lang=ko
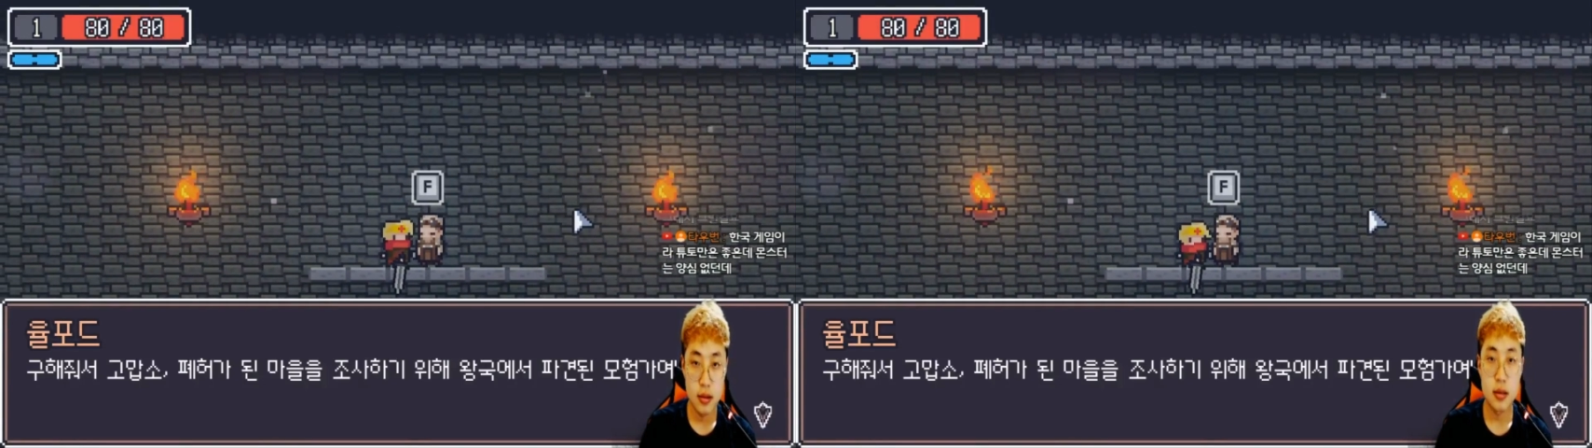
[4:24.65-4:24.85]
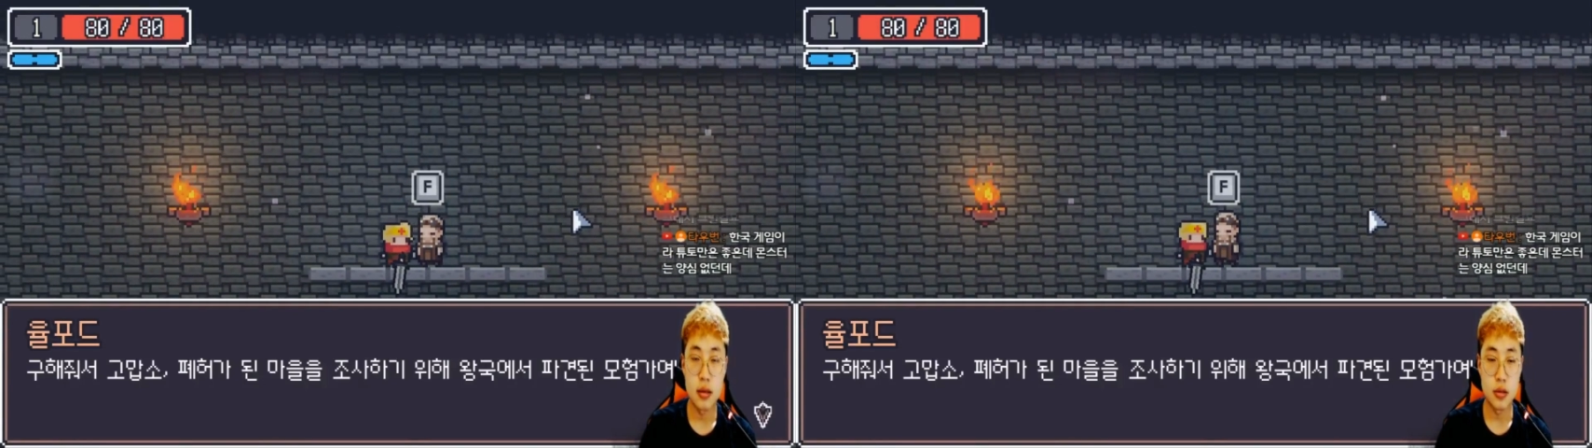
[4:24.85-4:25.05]

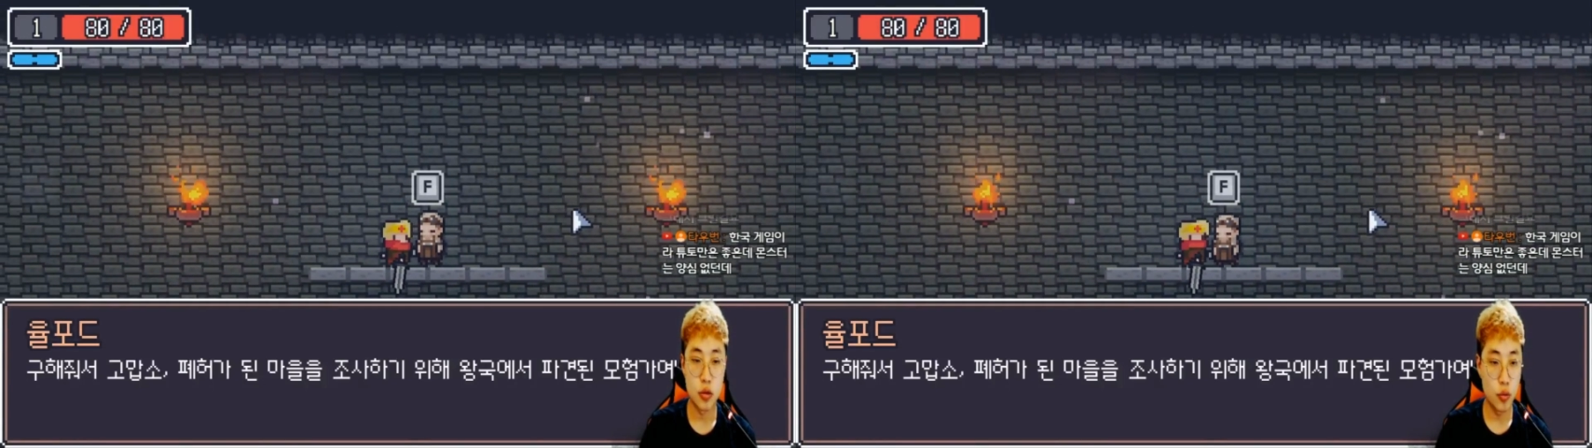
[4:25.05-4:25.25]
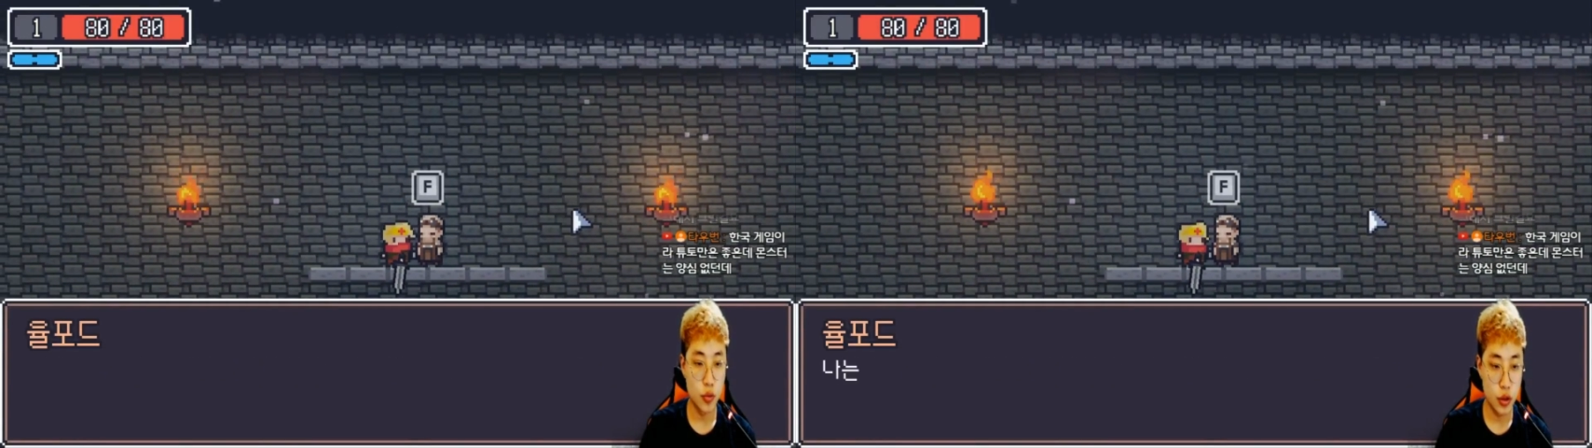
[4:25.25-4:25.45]
어,
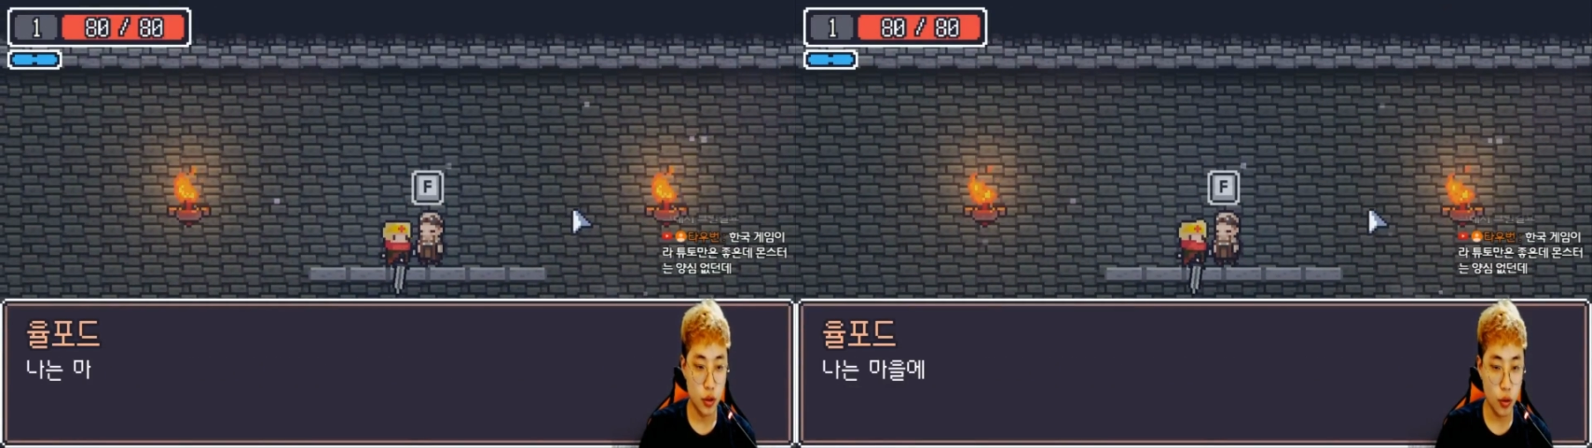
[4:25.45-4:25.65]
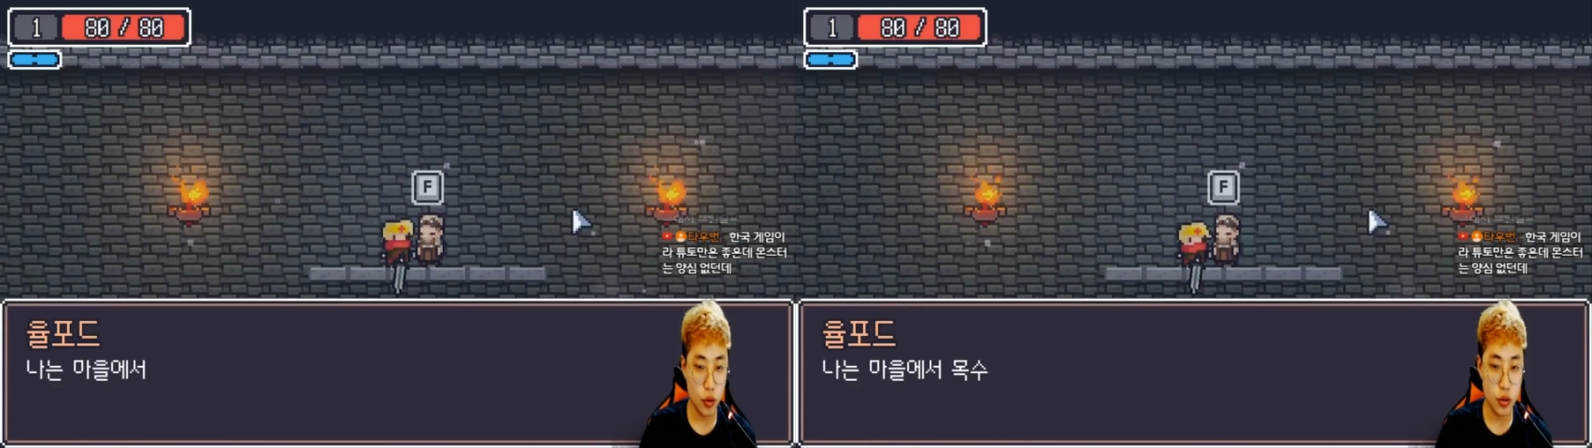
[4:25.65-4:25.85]
조금
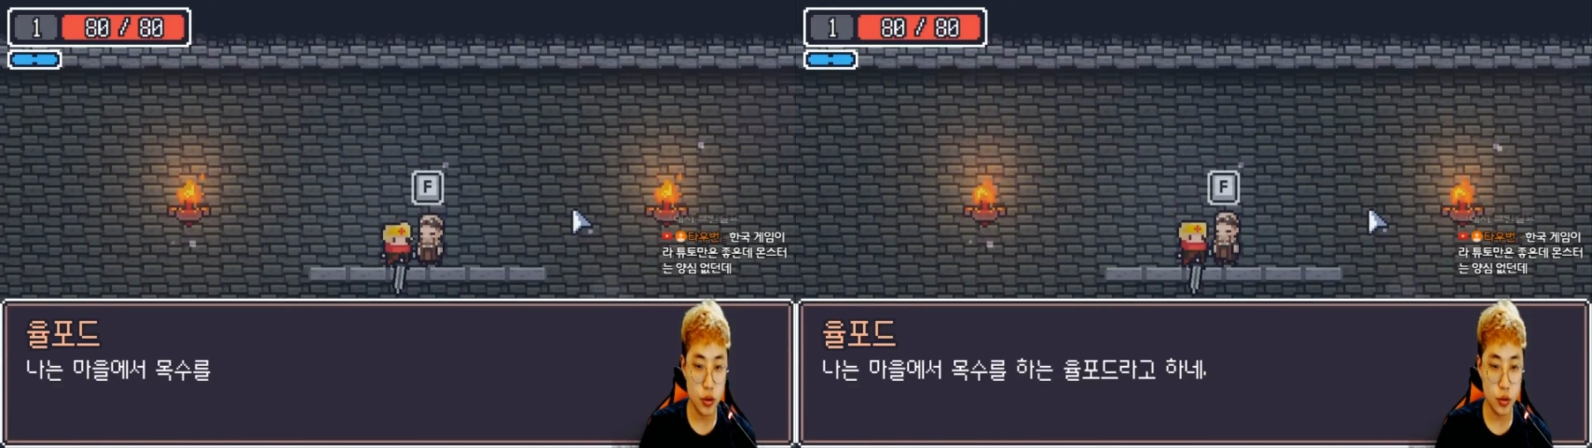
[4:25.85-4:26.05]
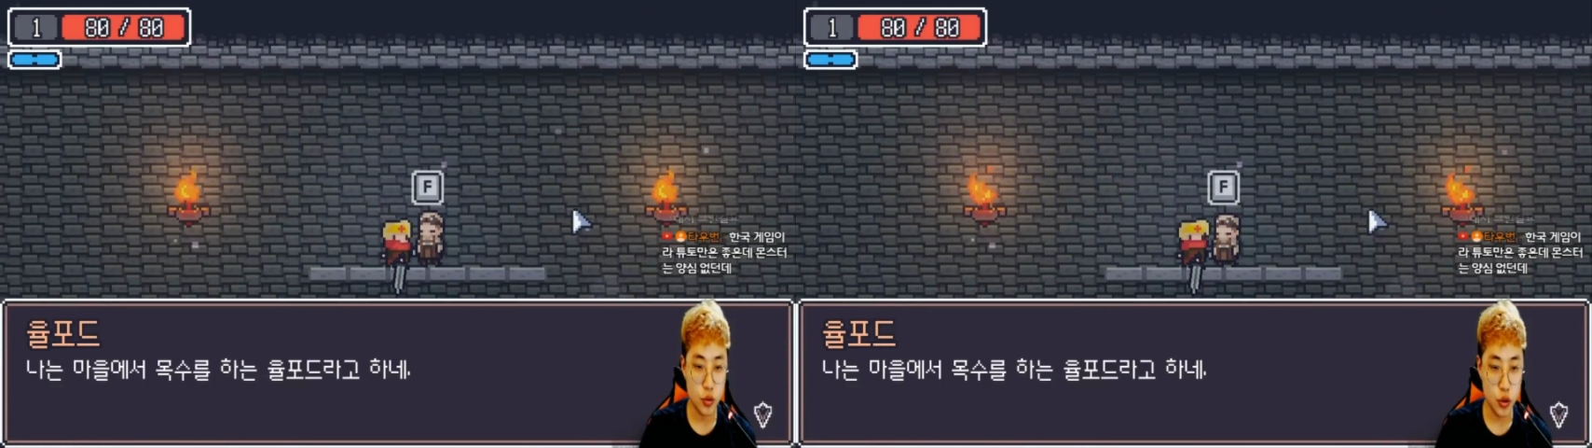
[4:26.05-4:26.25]

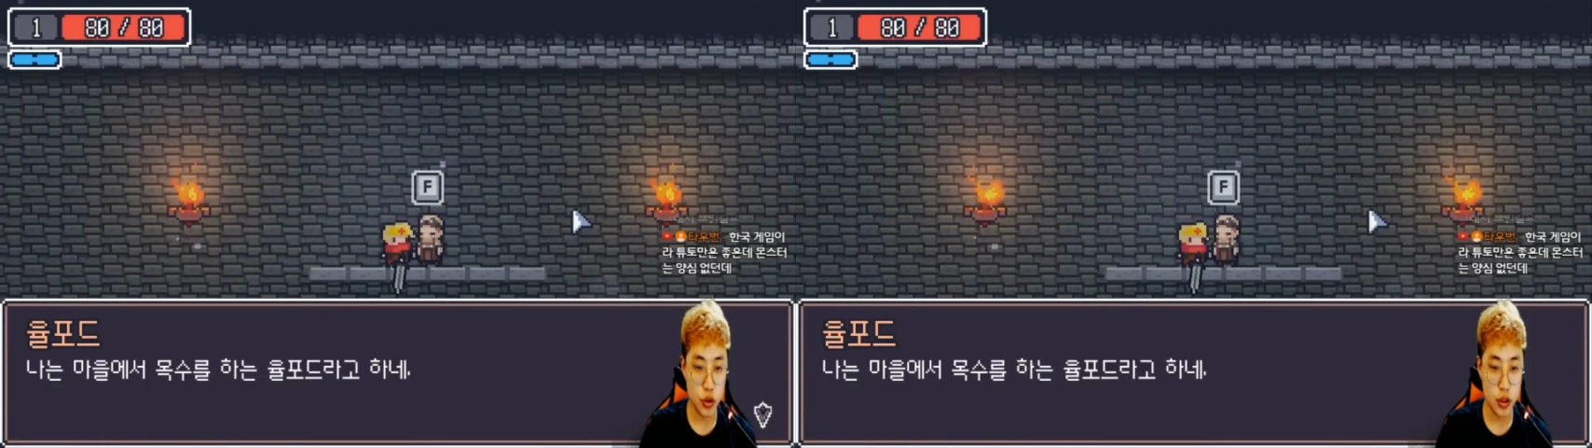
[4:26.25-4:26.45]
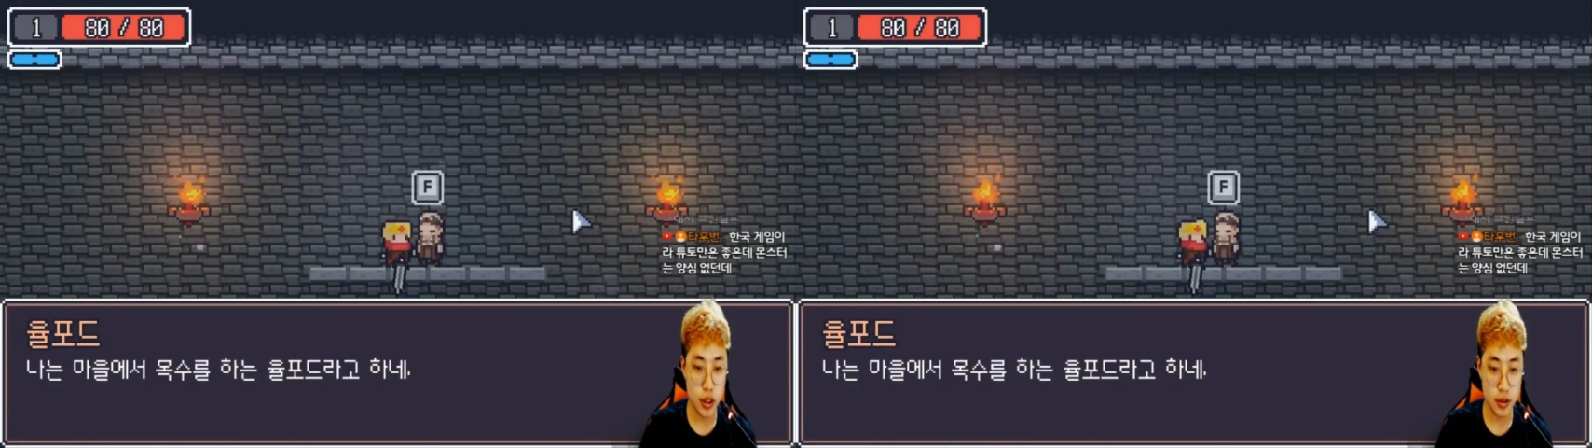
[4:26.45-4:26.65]
요거를 좀 조절을